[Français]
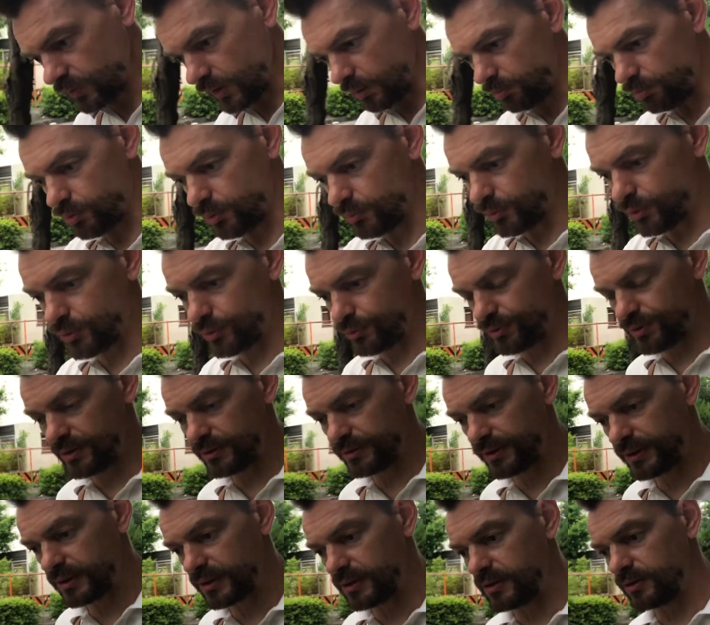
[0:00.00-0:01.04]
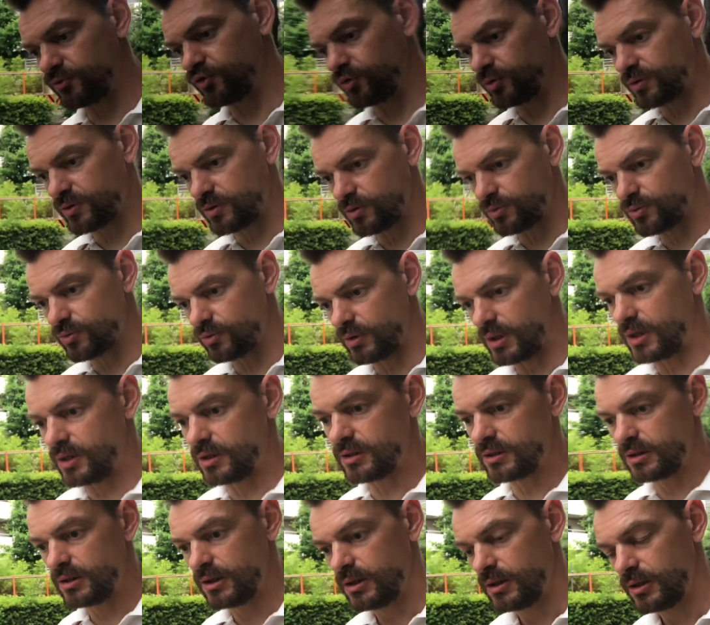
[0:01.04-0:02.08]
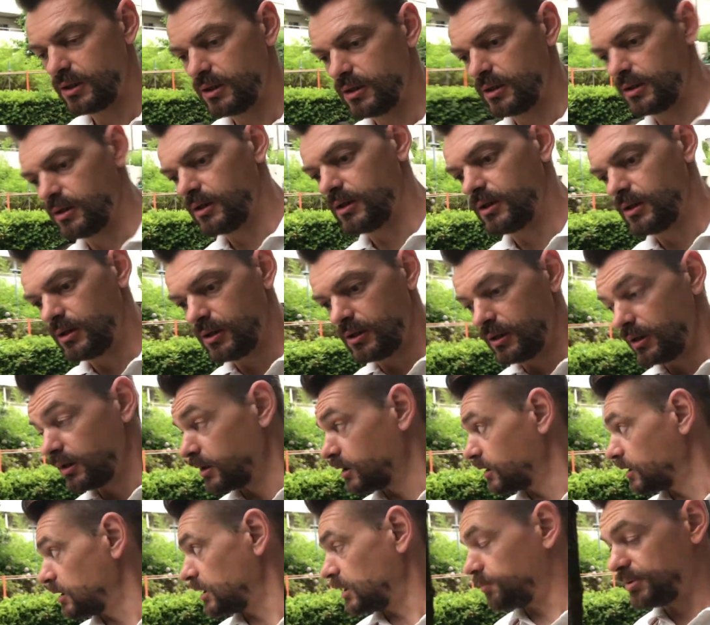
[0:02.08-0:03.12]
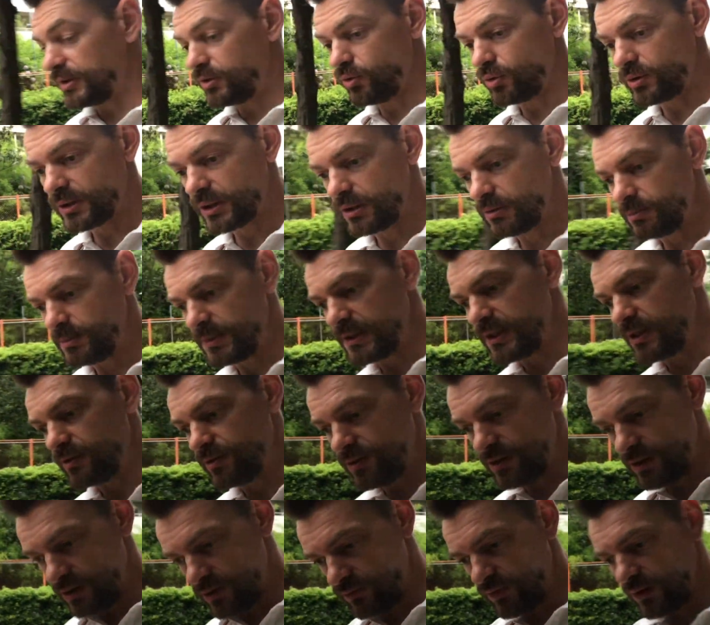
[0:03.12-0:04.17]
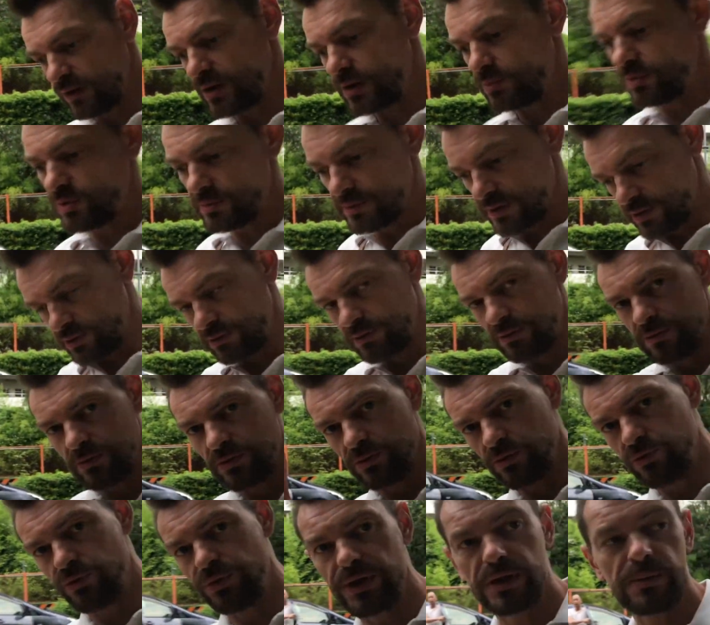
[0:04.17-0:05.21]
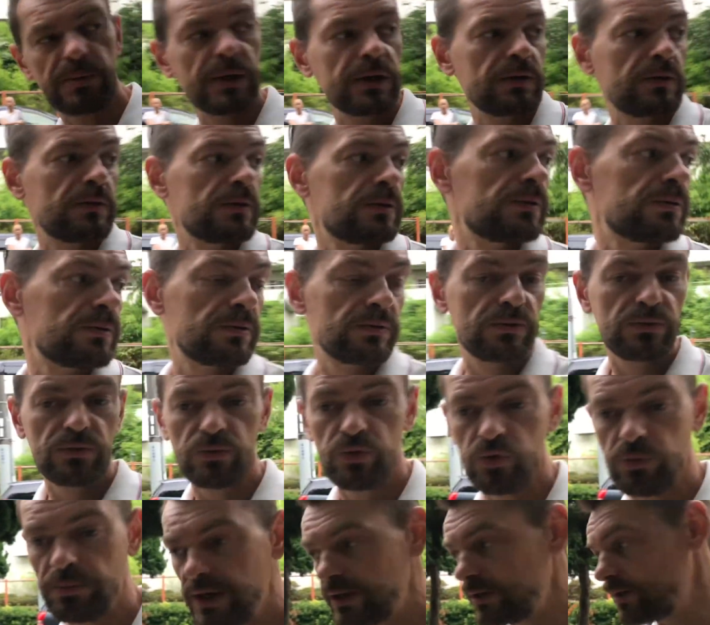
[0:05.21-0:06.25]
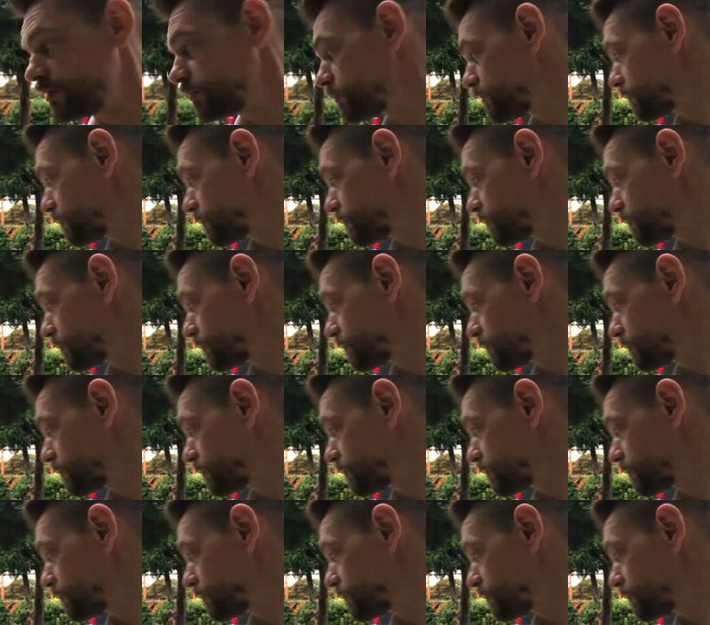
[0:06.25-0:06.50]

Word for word: pour me concentrer juste sur la, la pédocriminalité véritablement uniquement humaine.